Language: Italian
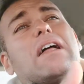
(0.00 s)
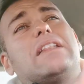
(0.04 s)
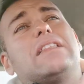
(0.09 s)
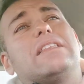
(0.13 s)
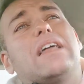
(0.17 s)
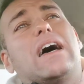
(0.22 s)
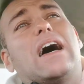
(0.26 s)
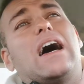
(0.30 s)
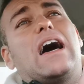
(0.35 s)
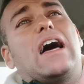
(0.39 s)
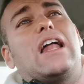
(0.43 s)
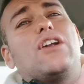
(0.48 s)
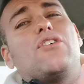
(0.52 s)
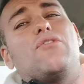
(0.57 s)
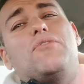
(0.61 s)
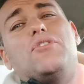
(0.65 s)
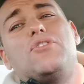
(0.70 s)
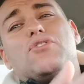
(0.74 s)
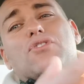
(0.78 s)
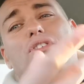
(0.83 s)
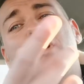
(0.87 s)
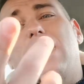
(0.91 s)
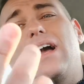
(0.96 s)

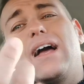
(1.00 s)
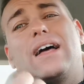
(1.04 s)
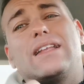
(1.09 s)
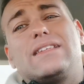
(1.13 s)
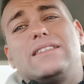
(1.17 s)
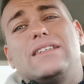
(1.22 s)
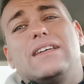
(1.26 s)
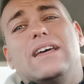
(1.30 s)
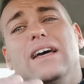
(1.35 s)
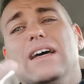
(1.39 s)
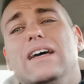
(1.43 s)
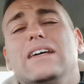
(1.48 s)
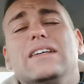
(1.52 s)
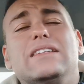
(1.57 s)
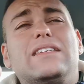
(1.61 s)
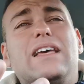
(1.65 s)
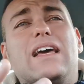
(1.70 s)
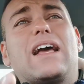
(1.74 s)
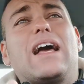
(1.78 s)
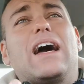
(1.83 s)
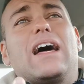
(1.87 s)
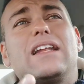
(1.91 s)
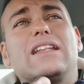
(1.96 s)
Andanovic. Ragazzi,
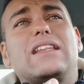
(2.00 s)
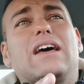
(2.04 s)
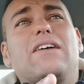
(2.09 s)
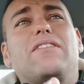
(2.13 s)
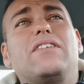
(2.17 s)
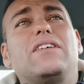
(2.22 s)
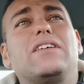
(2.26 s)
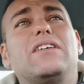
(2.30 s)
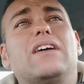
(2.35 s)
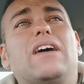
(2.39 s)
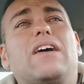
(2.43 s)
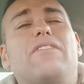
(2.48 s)
se Cardi ave,